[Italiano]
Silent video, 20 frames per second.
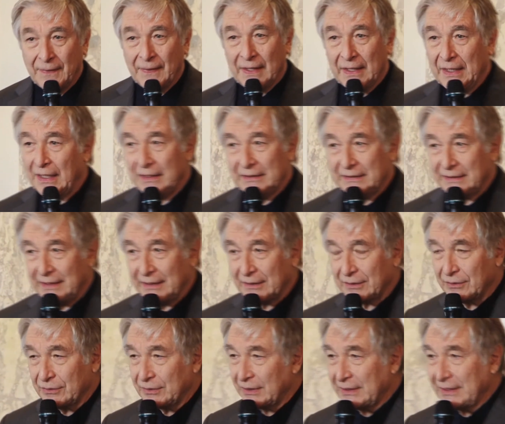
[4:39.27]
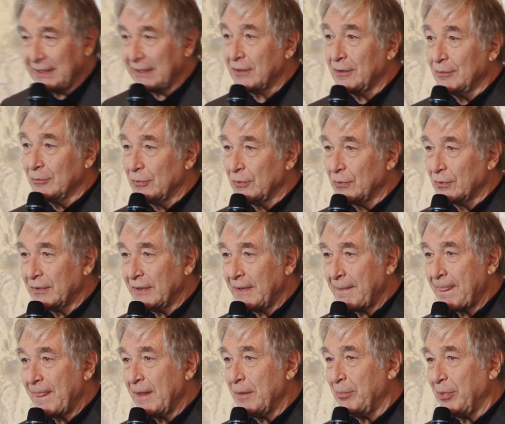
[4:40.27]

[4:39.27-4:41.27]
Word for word: e altri errori che comunque non